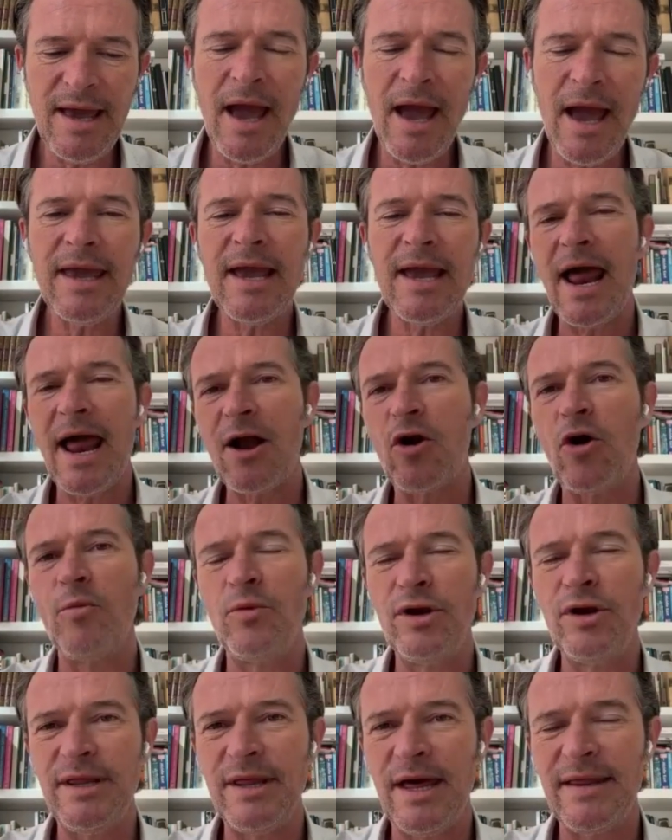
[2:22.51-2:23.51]
ya que la
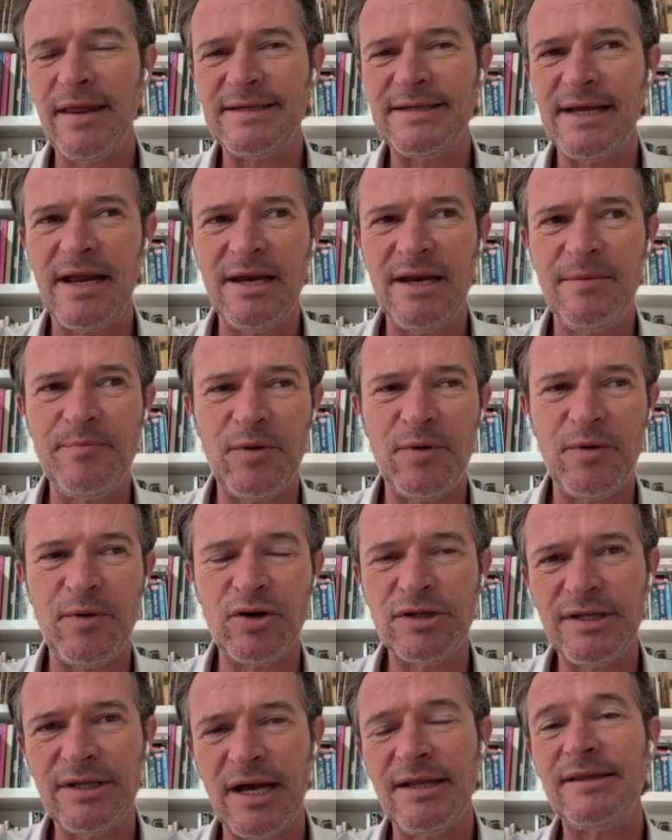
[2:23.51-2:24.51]
comunidad es tan
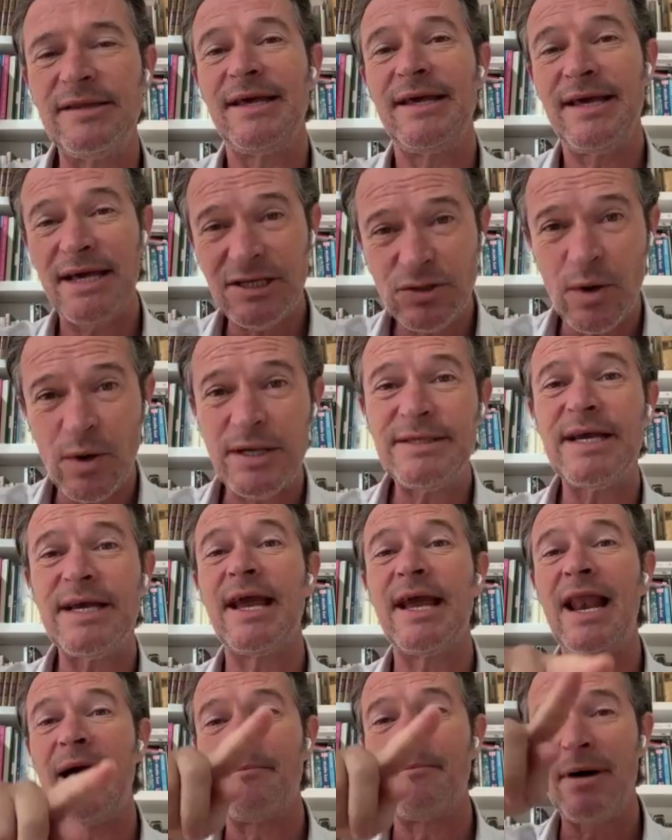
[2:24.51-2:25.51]
importante y eso
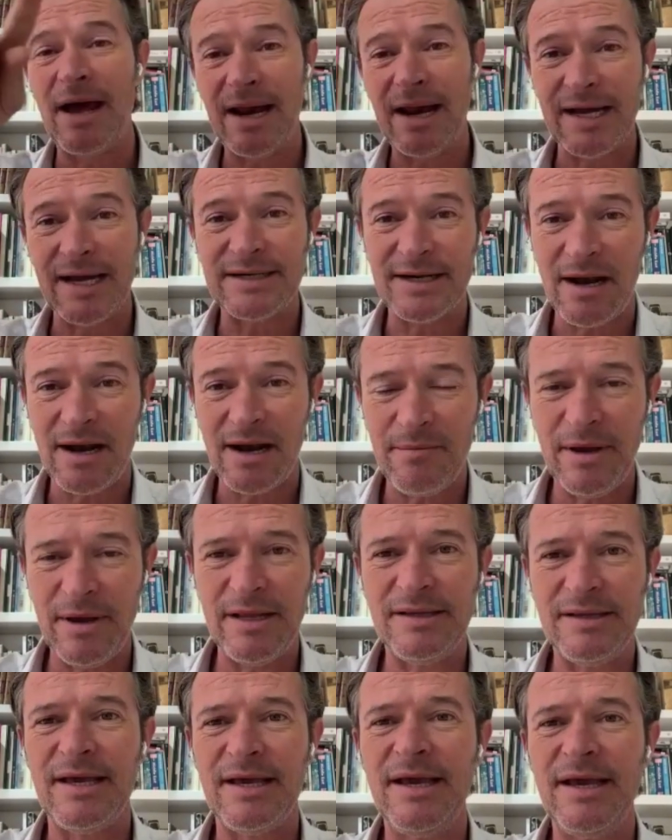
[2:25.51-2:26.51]
hace que la marca
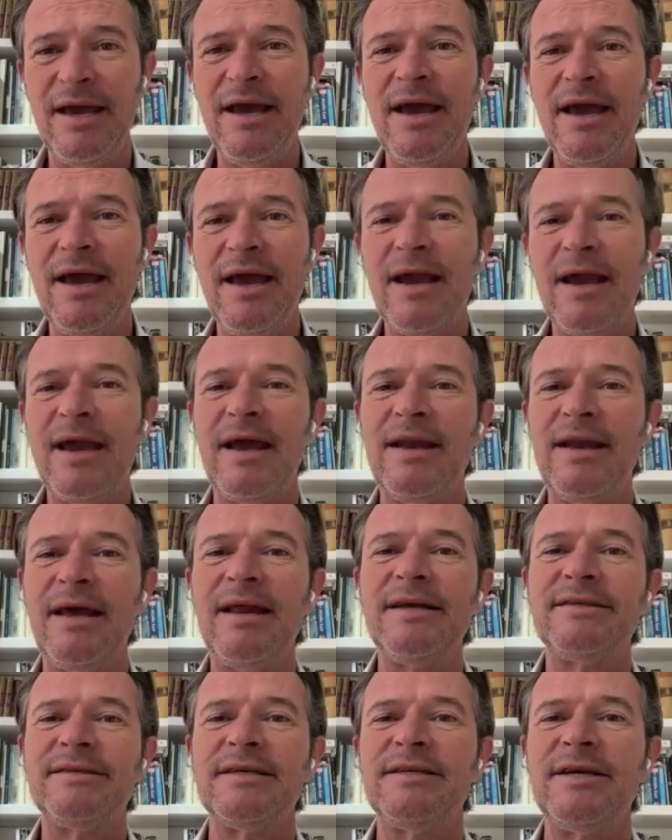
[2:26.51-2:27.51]
realmente
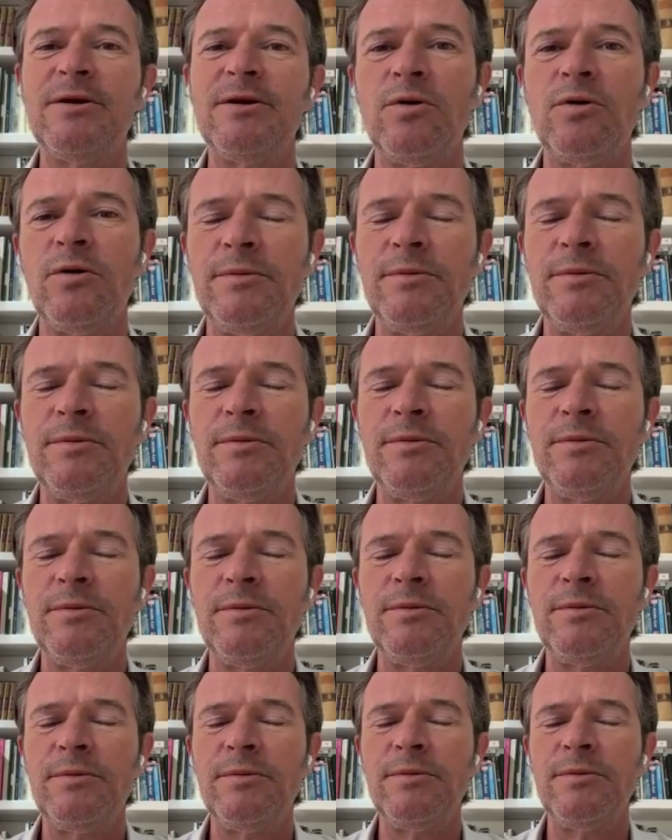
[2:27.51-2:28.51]
genere este círculo
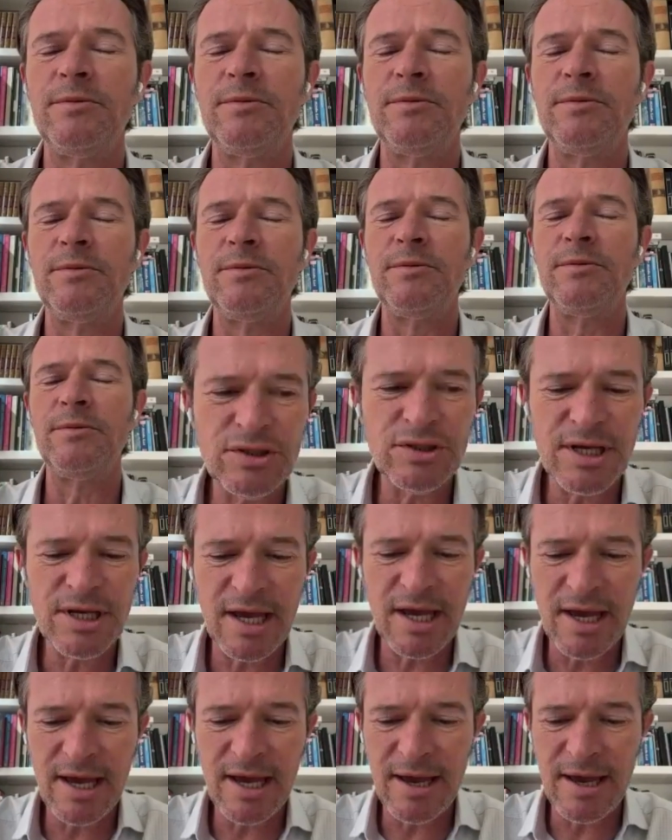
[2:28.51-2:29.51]
virtuoso,
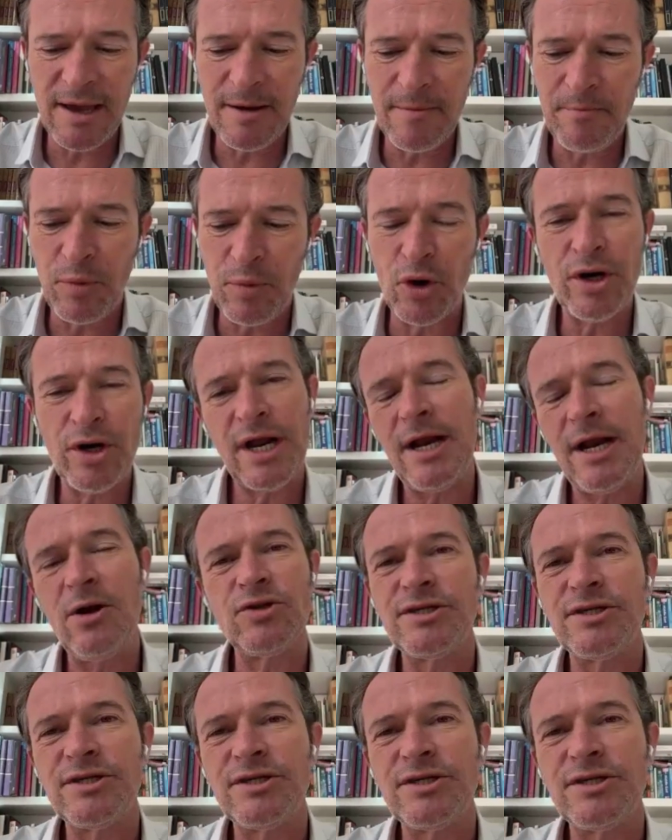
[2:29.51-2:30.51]
tenemos que
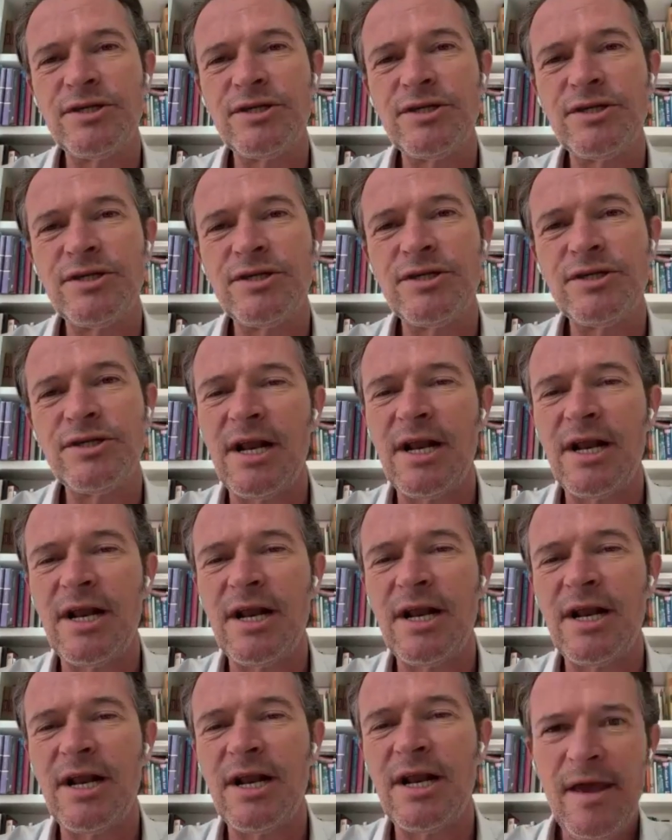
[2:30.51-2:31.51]
ponerlos en la
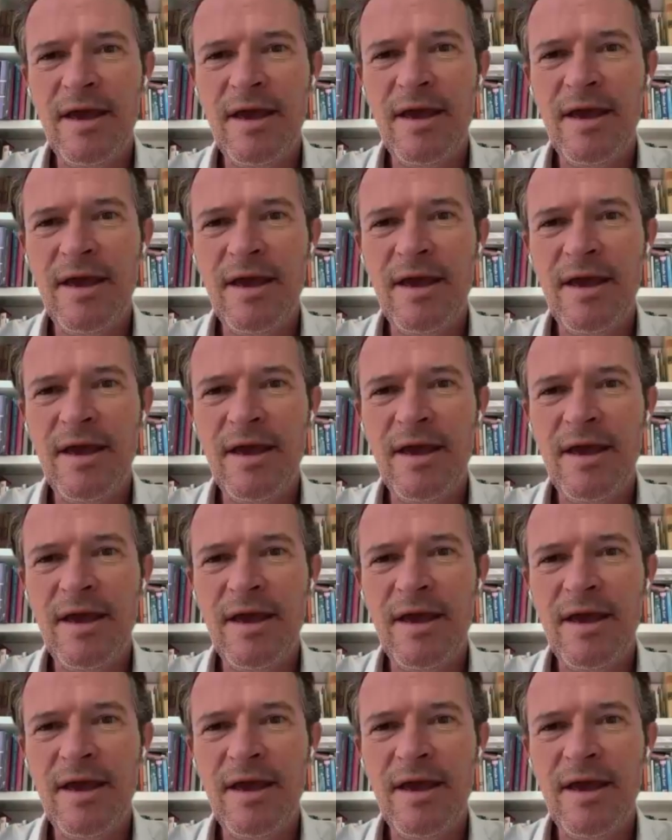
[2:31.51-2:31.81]
marca.